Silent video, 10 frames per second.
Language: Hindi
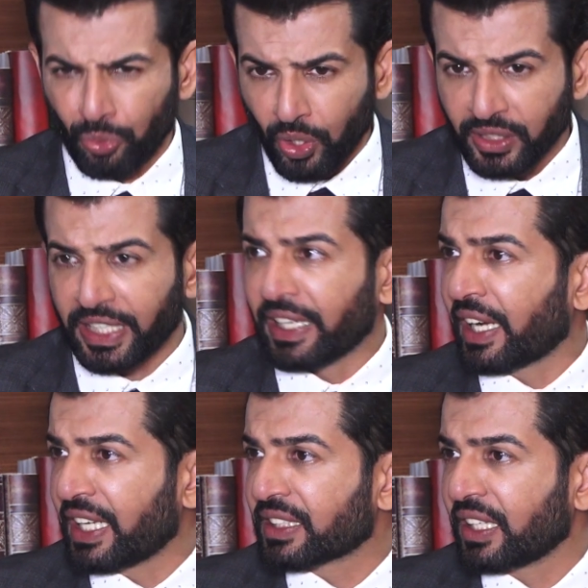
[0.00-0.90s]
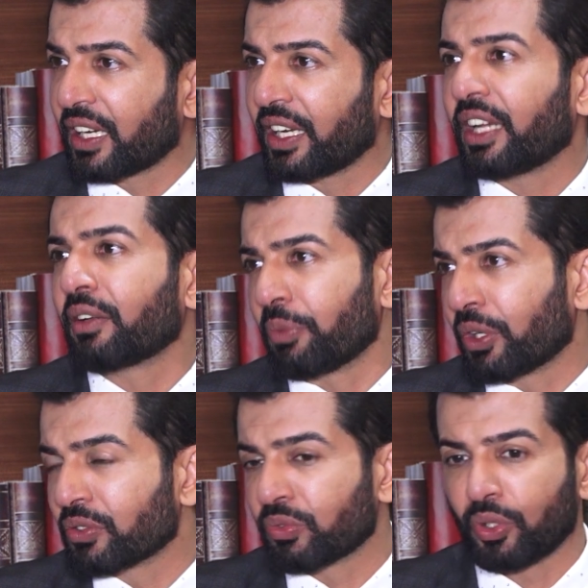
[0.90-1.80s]
थोड़ा सा इंडनाइज कर रहे हैं
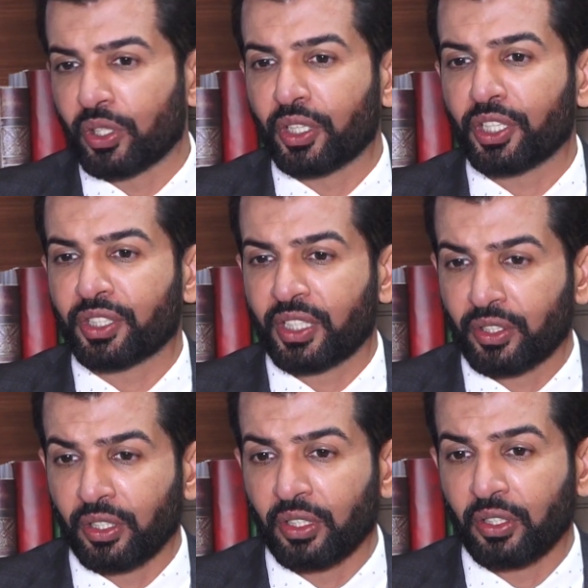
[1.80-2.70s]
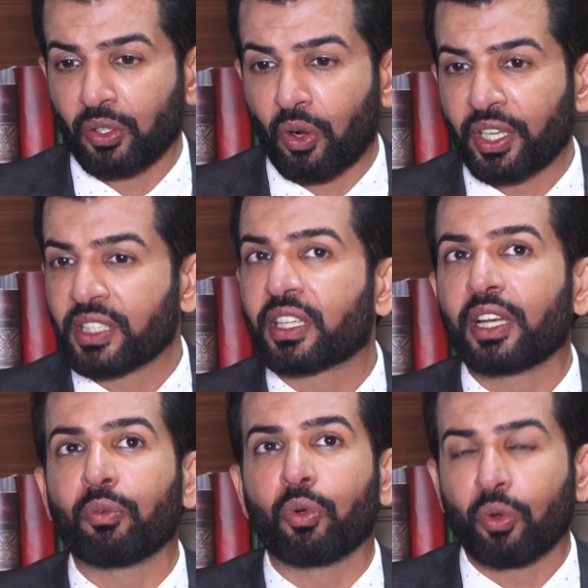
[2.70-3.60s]
बिकॉज वो टर्किश ऑडियंस के
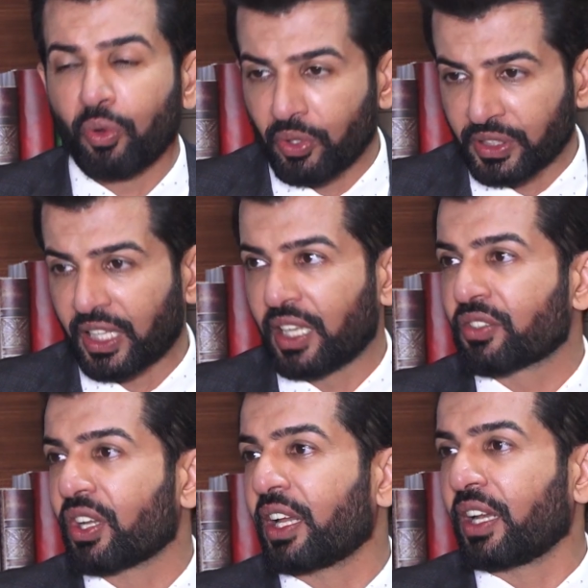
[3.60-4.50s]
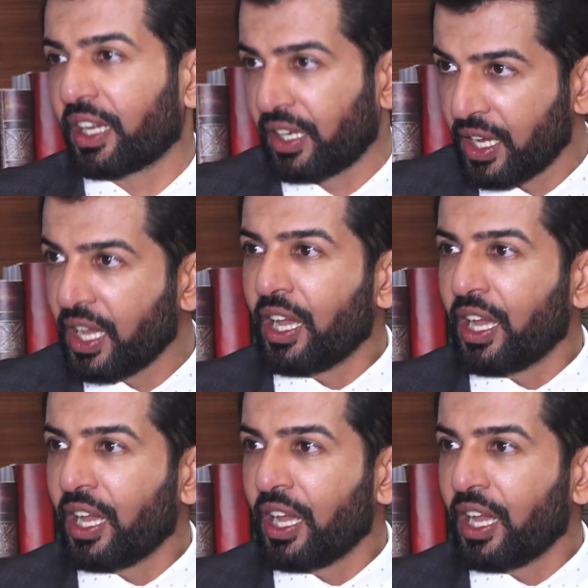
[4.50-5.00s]
लिए वो ज़्यादा अच्छा है लेकिन